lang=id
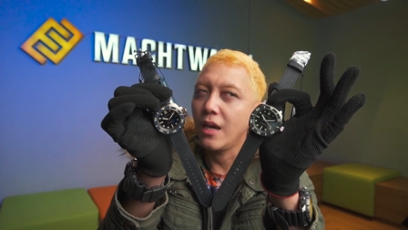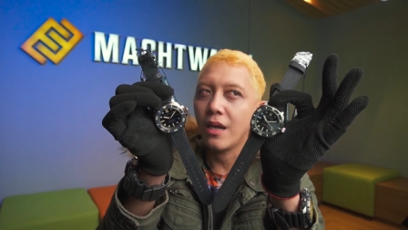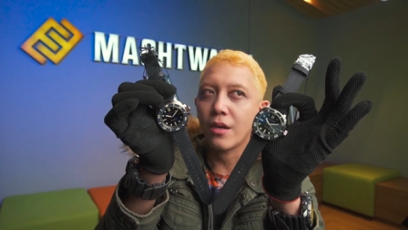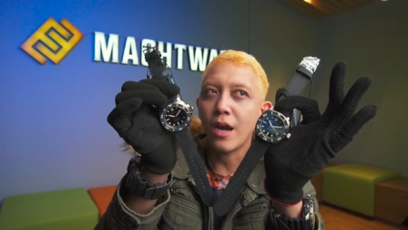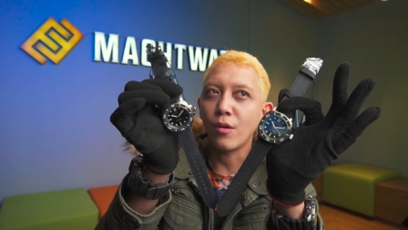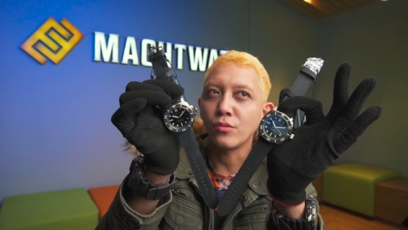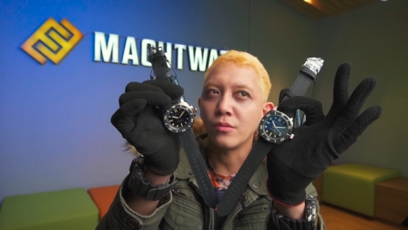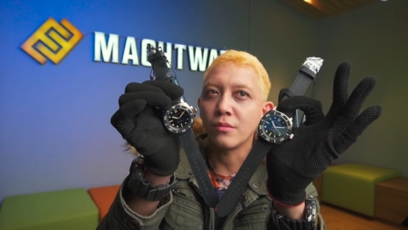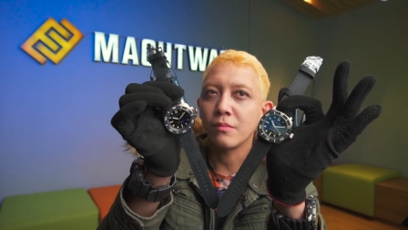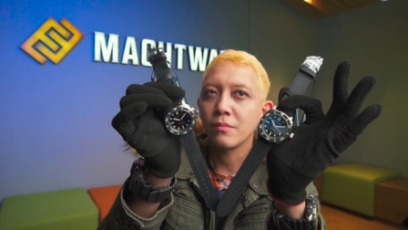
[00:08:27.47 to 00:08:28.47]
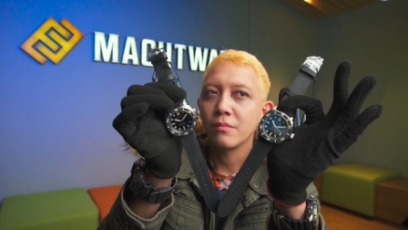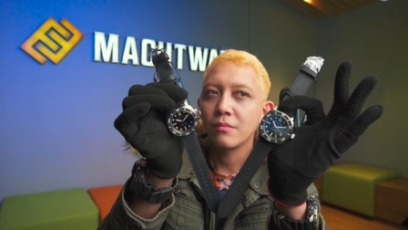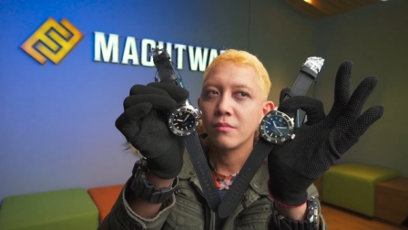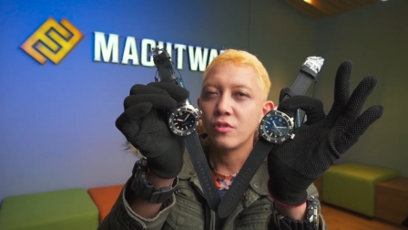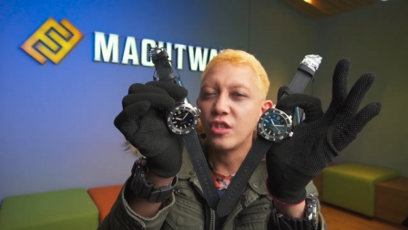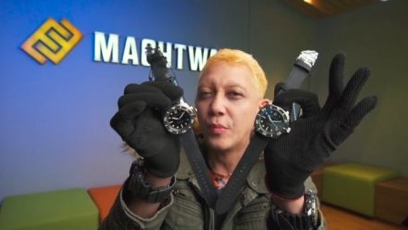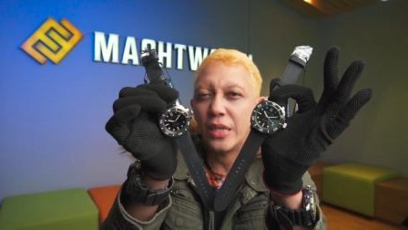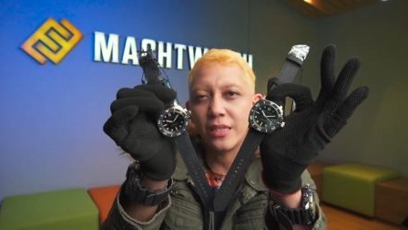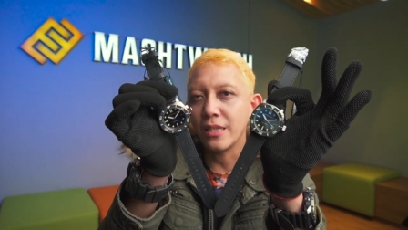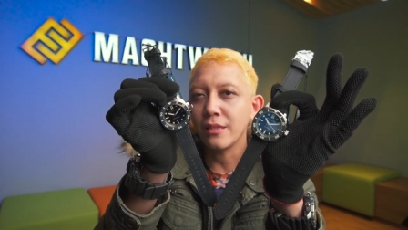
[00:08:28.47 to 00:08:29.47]
around 3
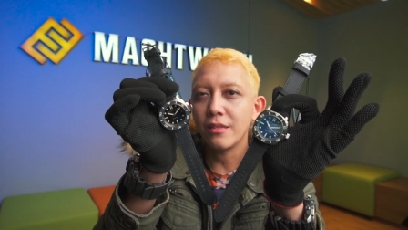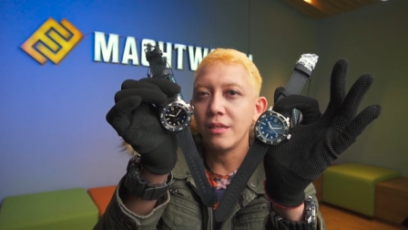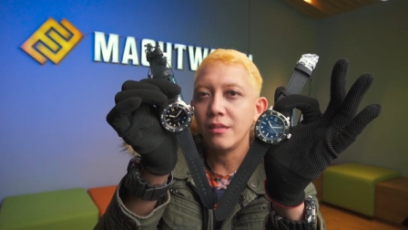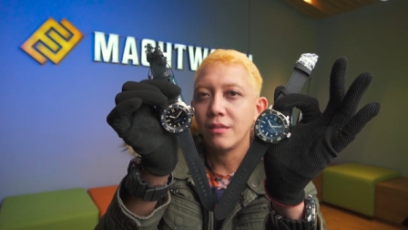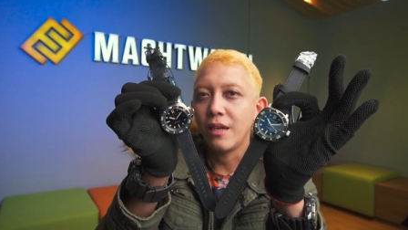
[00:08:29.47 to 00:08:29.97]
million sih.